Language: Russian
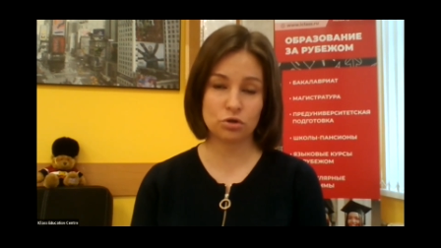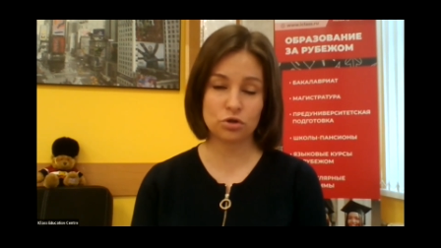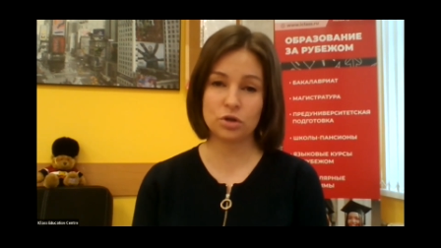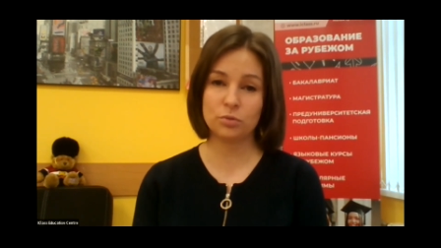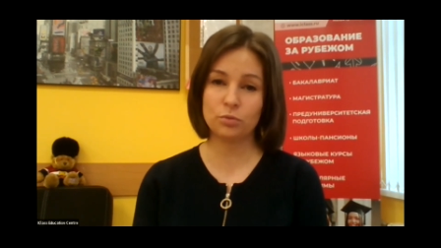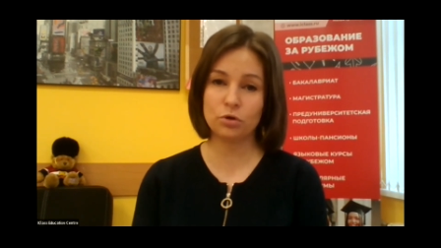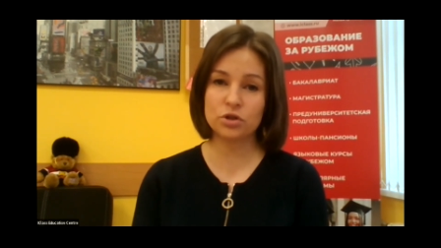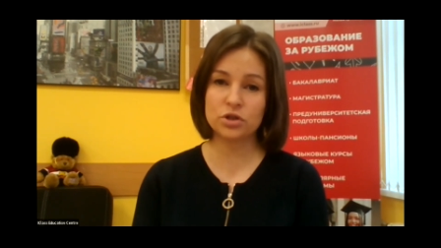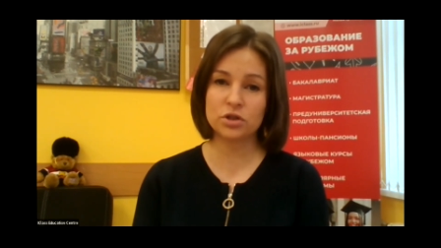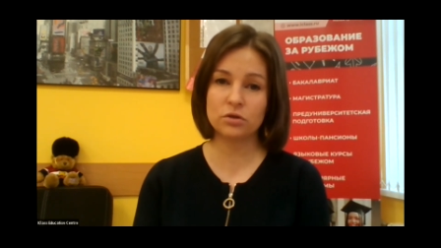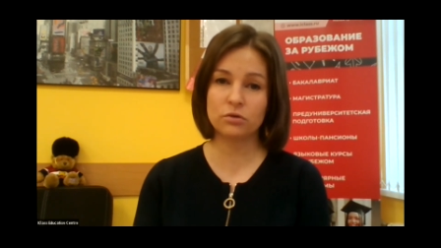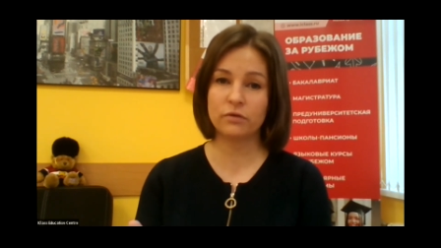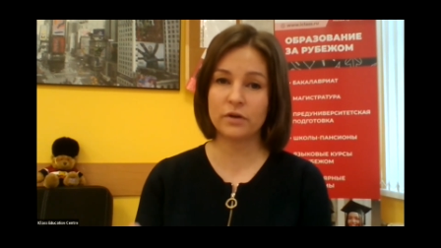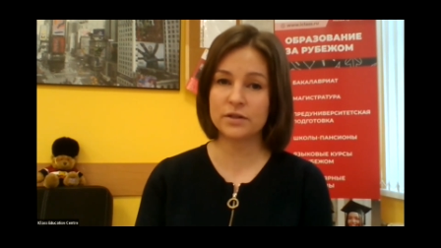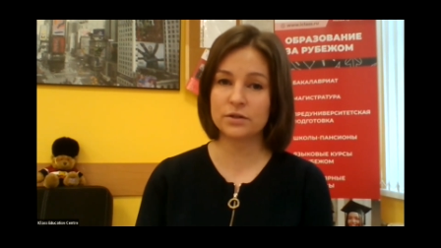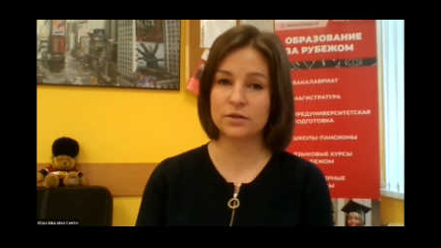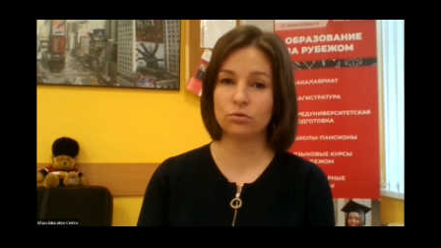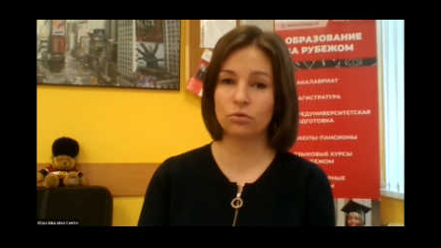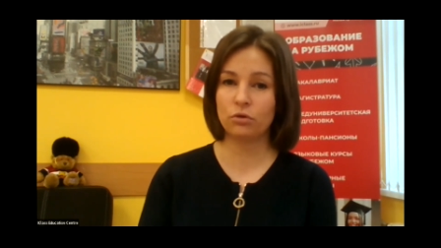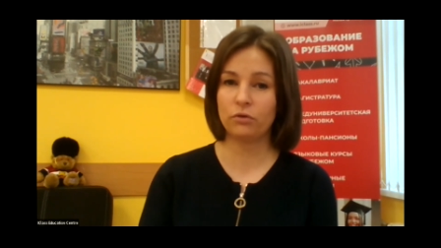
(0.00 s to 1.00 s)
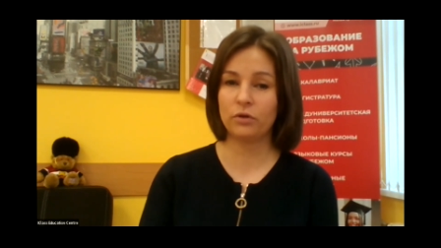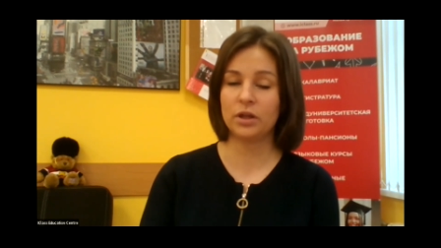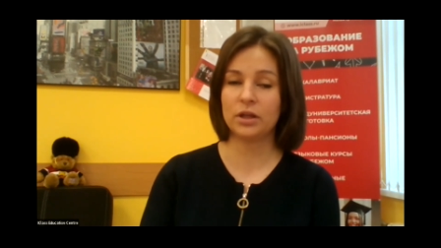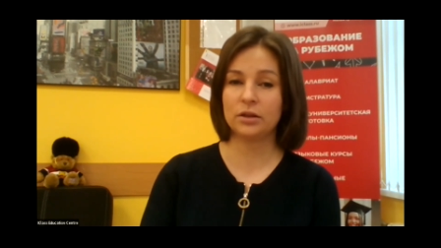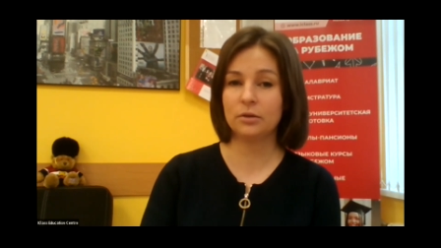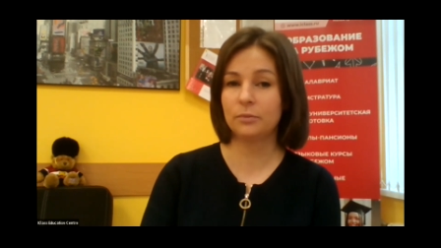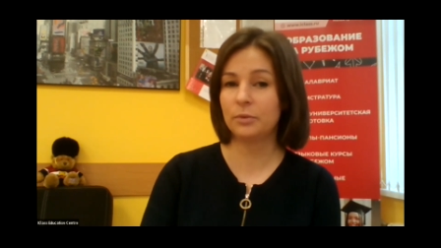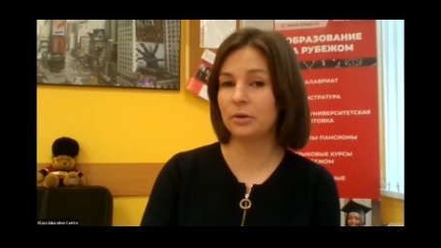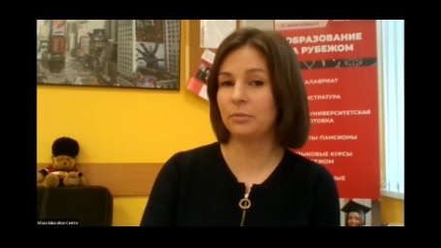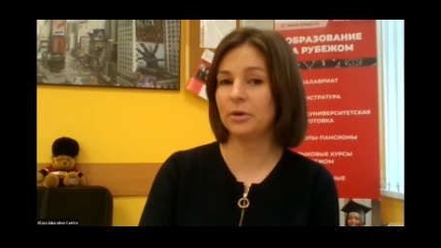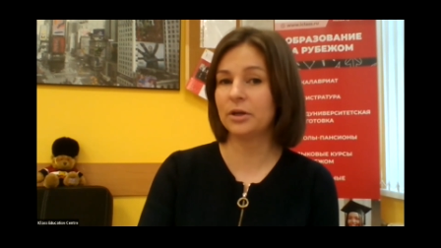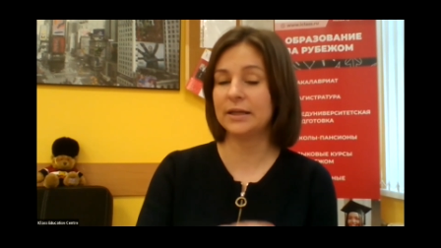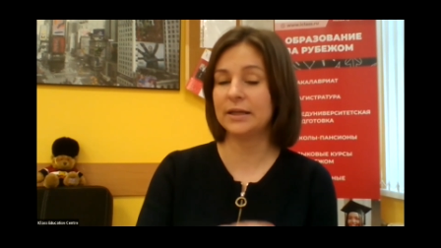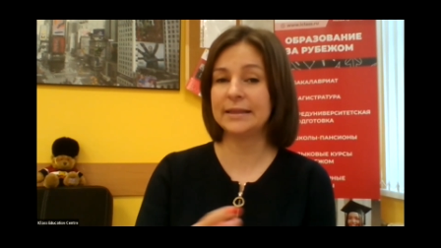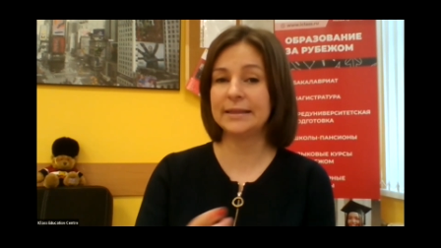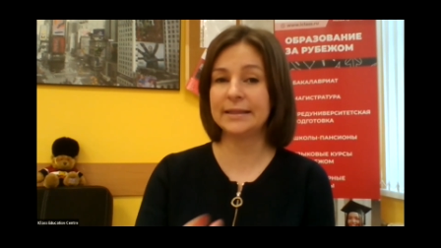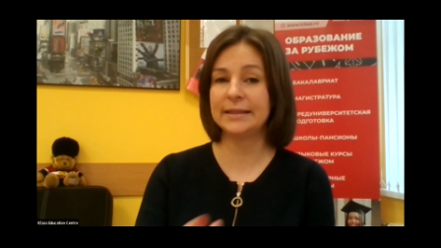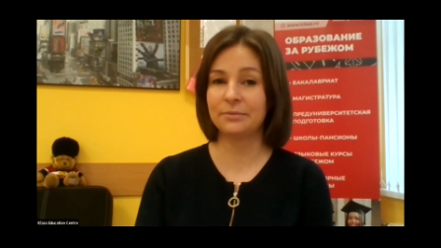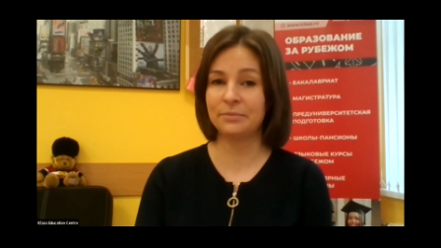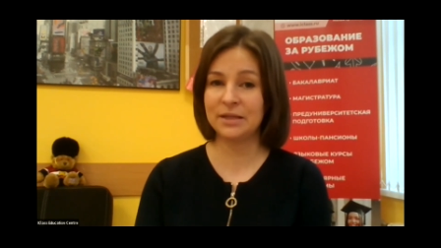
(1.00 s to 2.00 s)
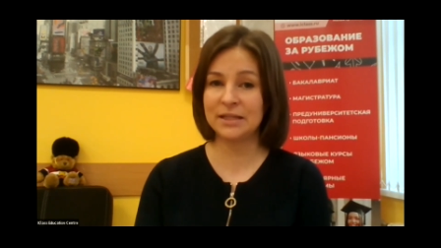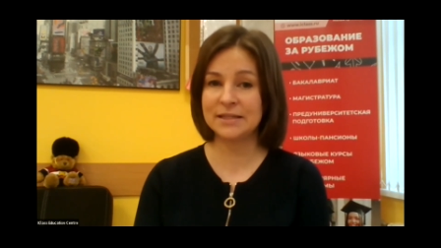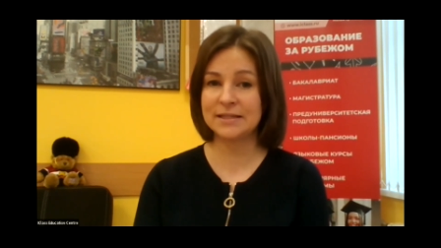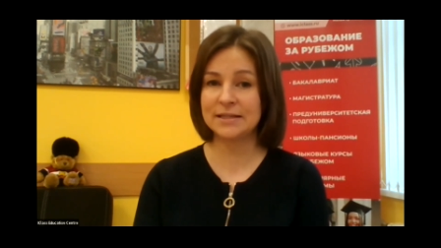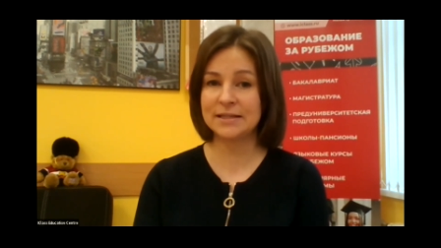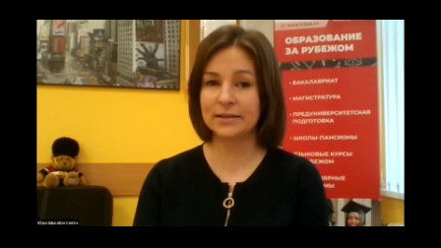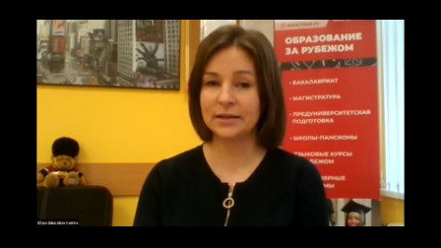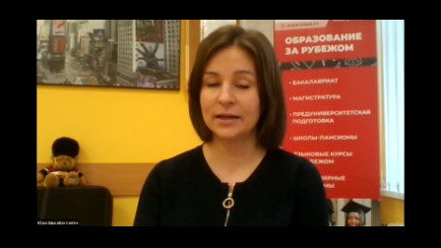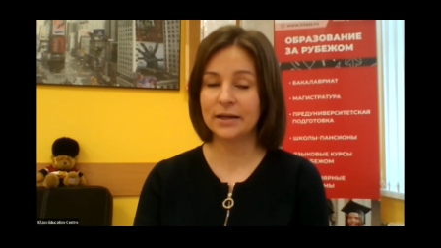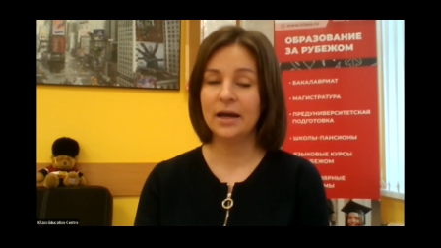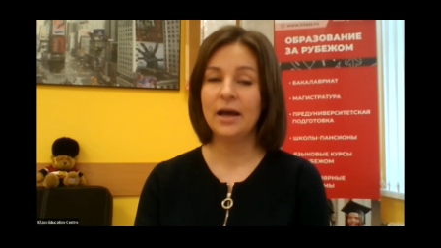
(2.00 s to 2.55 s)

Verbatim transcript: То есть не просто у вас уровень, например, intermediate,